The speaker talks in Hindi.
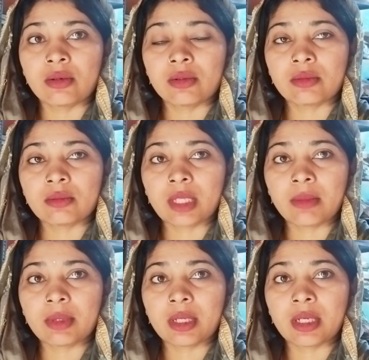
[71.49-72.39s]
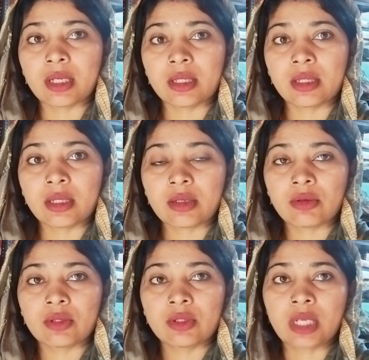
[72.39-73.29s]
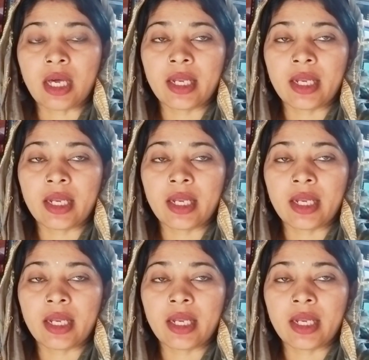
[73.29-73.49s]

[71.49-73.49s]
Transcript: मतलब सारे